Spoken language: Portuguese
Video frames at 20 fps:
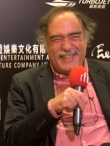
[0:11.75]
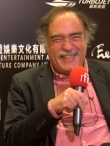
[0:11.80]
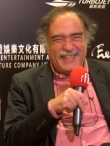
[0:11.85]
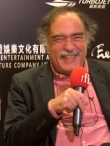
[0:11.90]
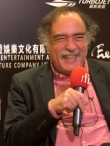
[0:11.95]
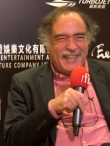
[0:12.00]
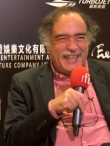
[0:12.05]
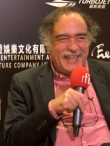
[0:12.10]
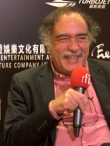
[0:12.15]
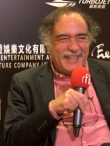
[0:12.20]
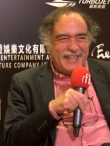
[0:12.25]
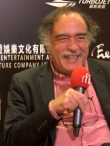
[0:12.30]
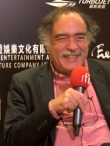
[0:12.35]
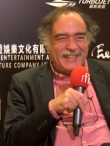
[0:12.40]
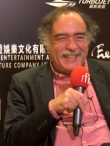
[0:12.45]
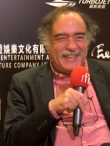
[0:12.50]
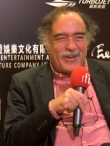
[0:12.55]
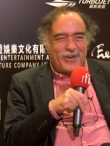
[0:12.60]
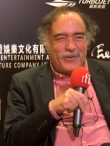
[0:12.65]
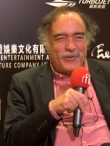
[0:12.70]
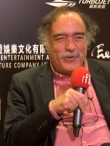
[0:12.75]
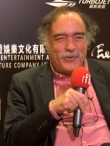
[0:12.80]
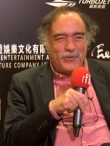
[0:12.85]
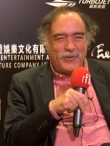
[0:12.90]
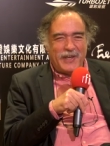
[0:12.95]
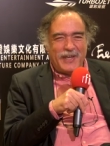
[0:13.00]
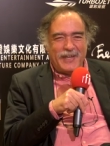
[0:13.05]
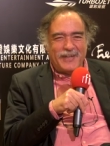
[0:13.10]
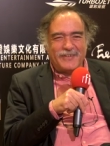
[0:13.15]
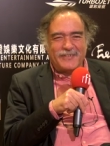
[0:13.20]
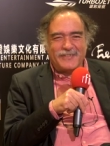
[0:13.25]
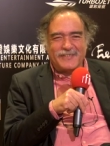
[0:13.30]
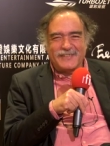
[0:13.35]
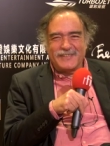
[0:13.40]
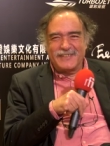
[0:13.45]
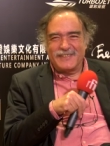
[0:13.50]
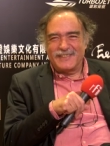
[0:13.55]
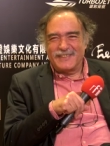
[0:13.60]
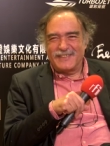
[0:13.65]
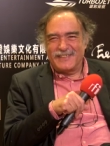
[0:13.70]
Pode-nos contar um não, bocadinho não desse quero.
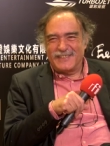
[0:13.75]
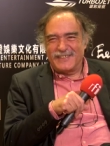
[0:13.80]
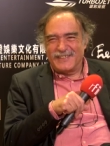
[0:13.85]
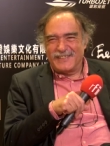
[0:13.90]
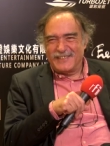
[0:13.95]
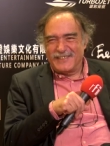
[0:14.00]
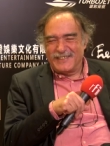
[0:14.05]
prólogo?